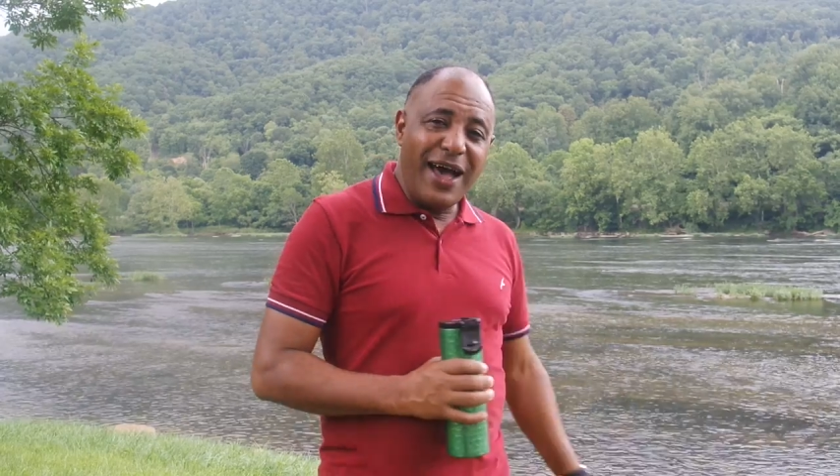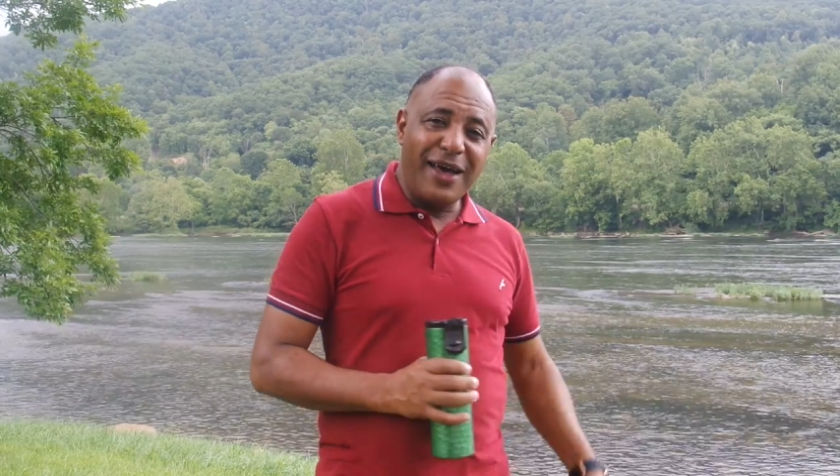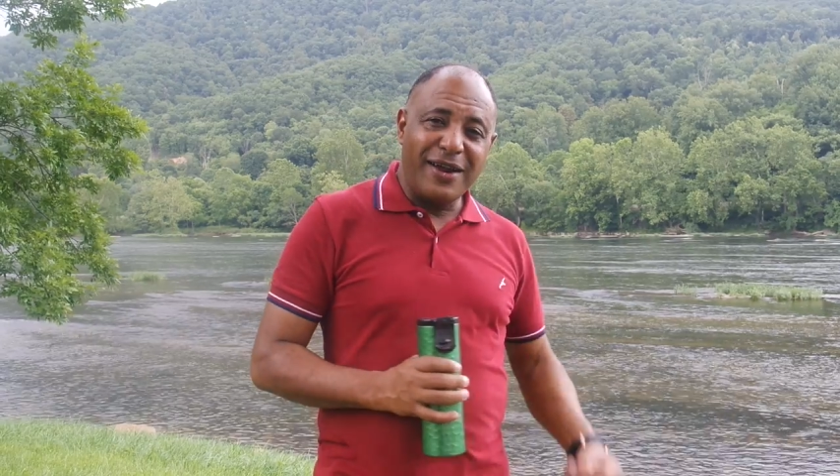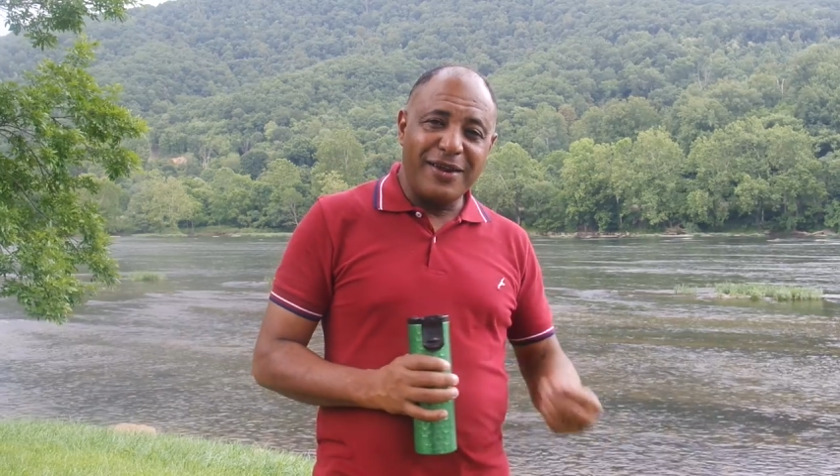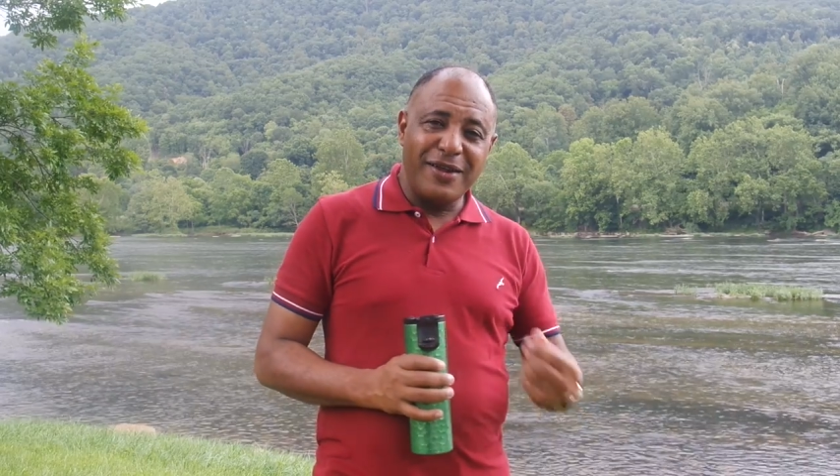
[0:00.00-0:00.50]

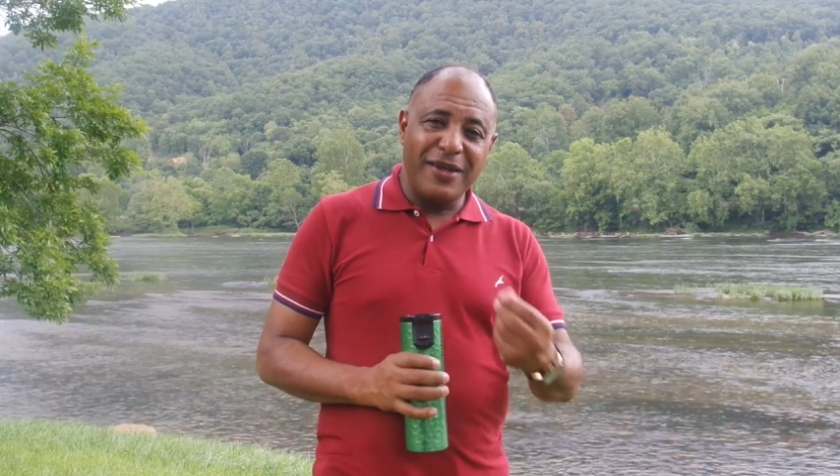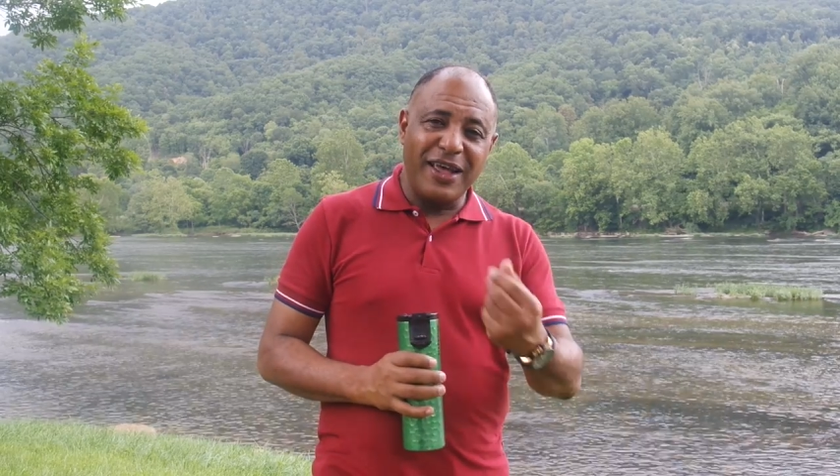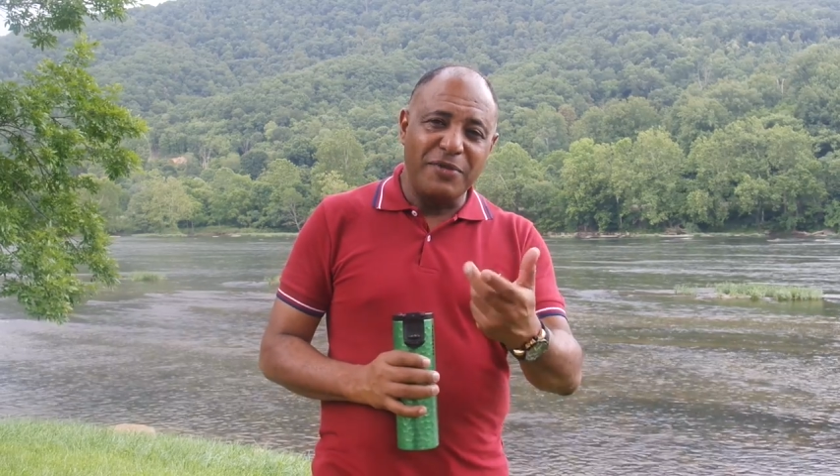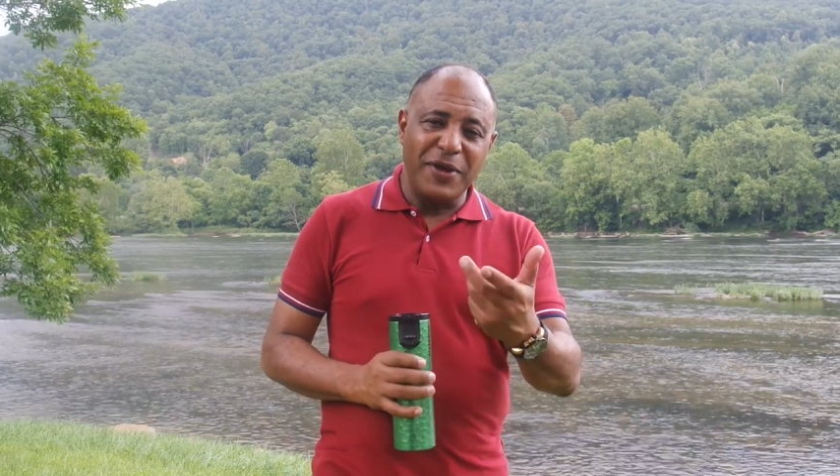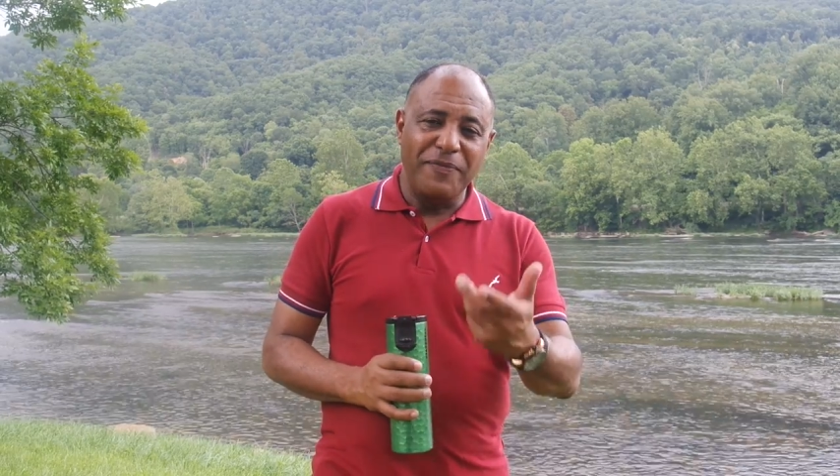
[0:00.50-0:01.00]
نحر
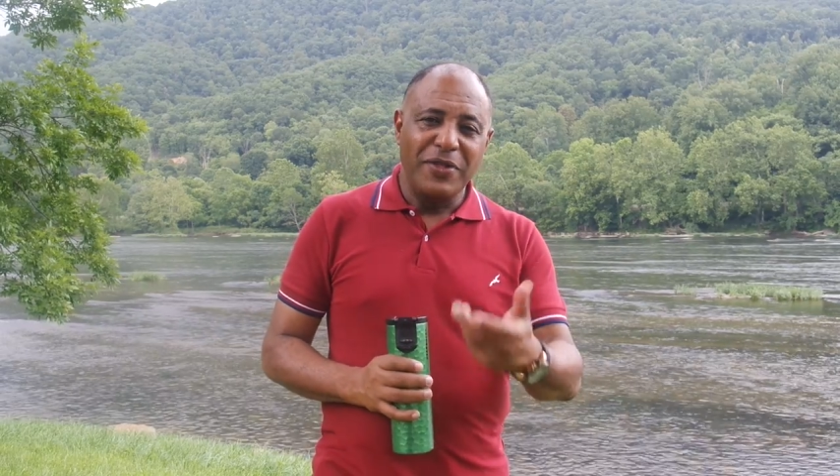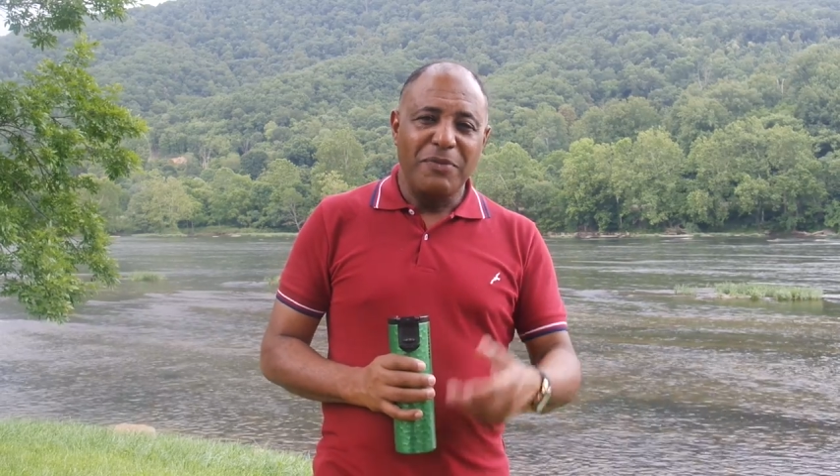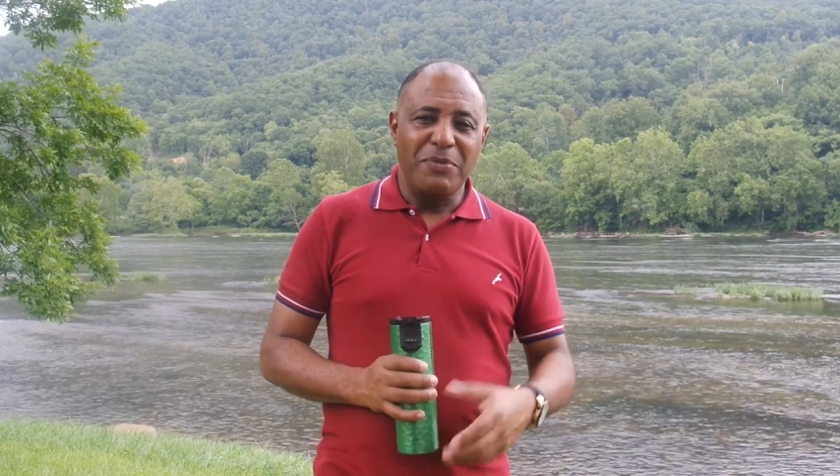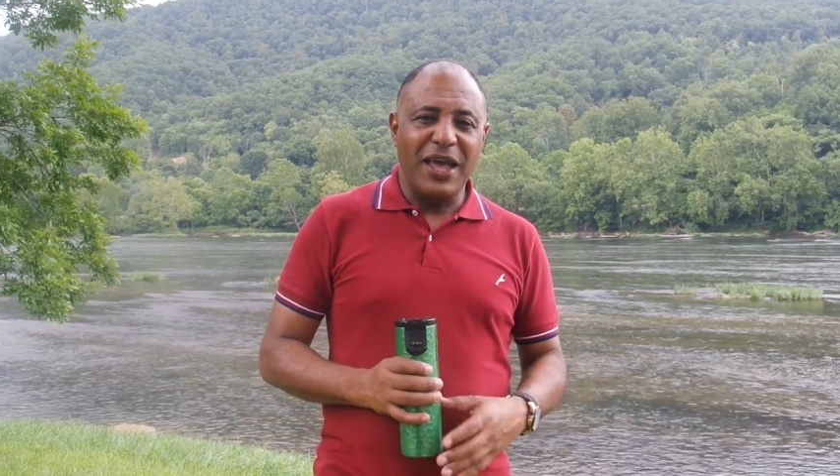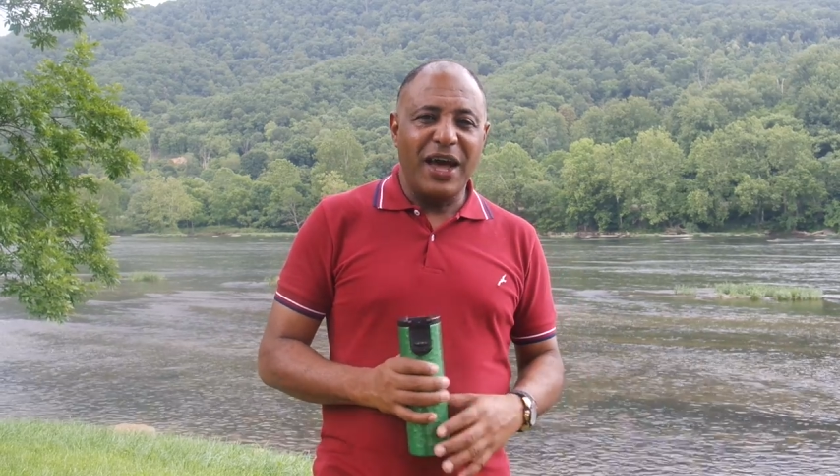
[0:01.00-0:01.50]
عذبة
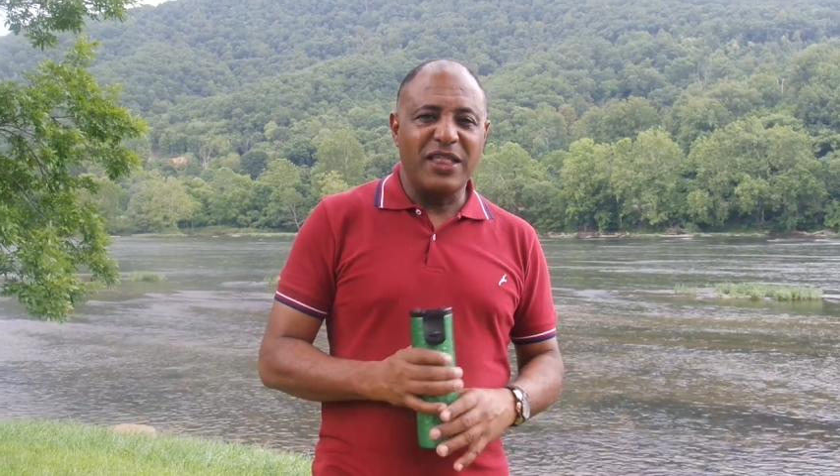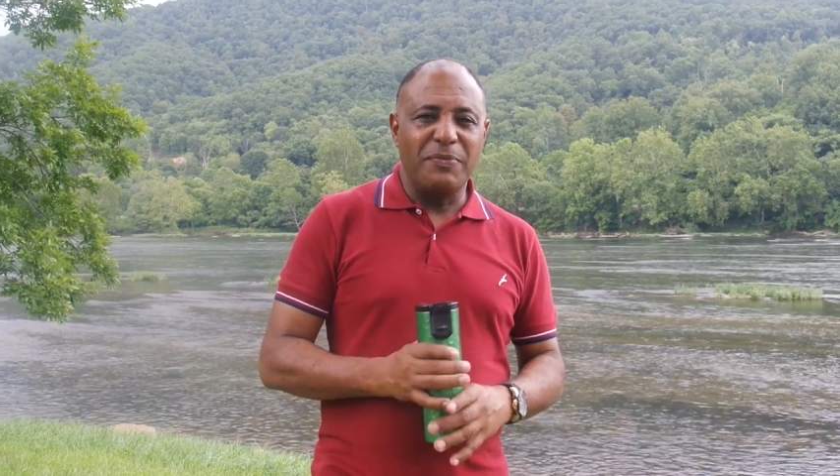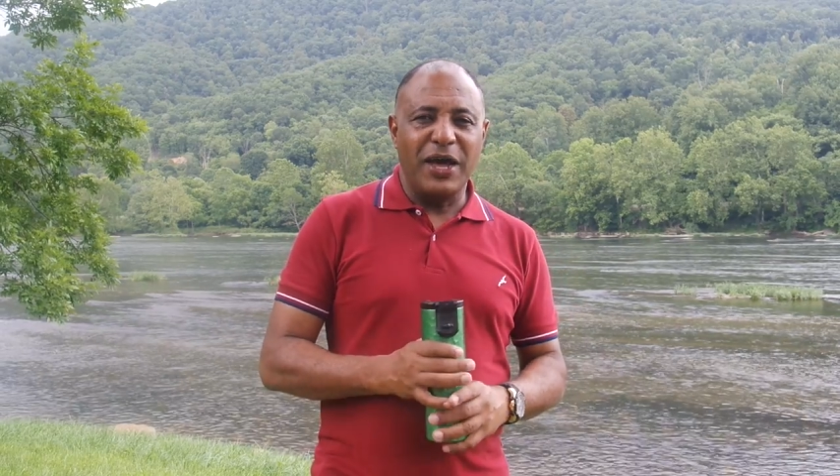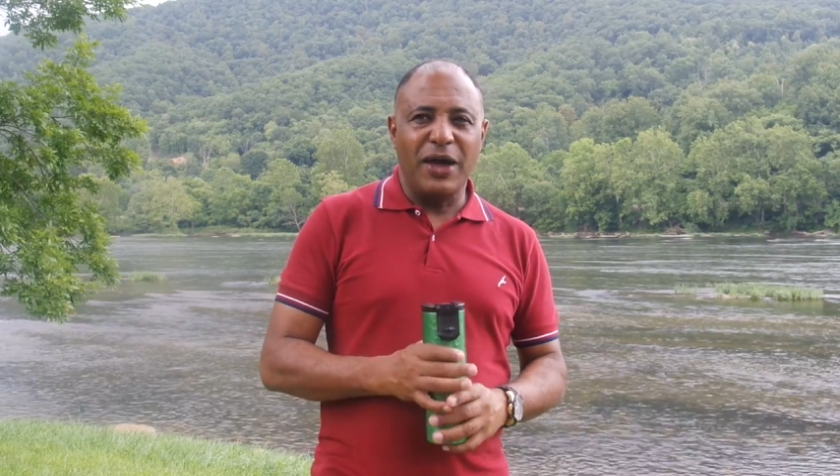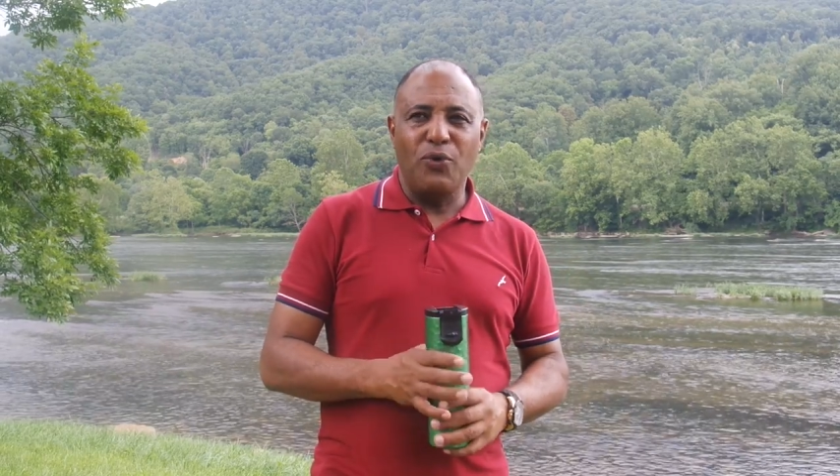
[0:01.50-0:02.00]
مياه
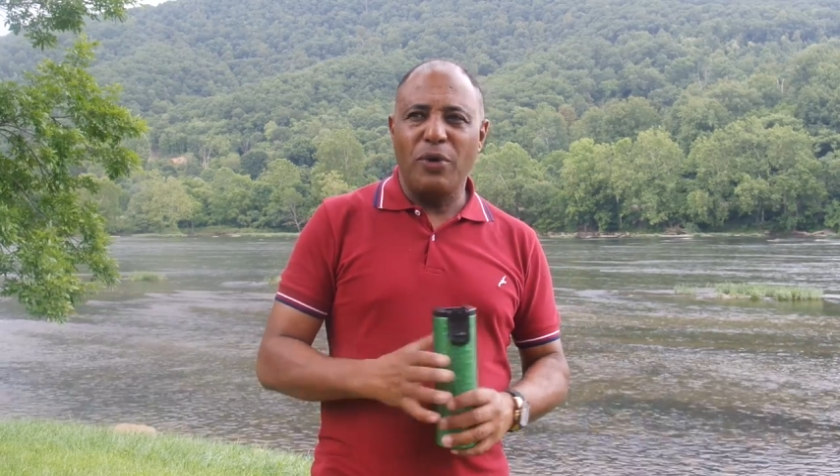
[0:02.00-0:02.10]
عذبة